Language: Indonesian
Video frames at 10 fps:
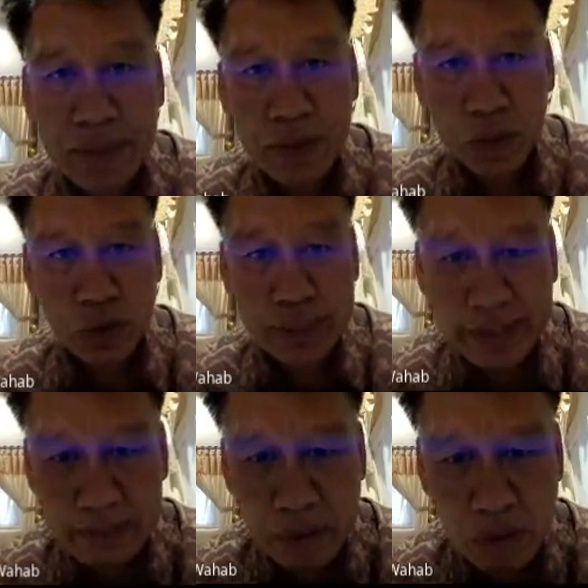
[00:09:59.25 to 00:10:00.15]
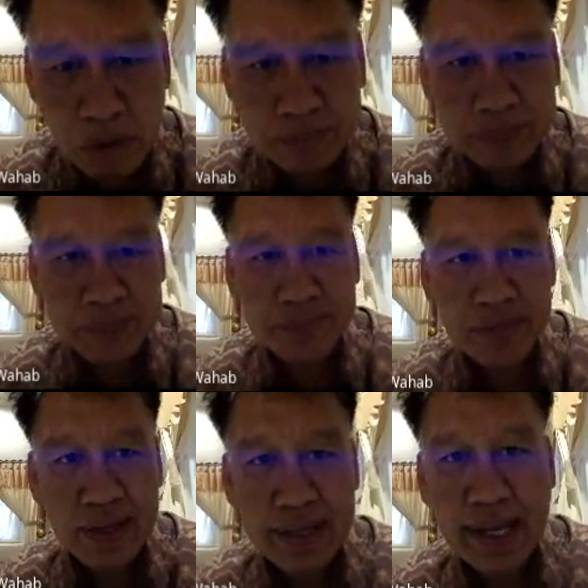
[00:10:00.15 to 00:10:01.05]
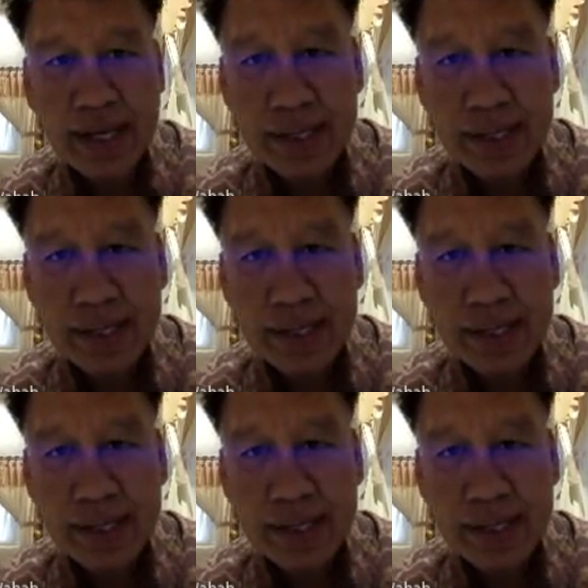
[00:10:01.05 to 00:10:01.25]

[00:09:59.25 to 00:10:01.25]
Untung saya tidak merokok. Ya.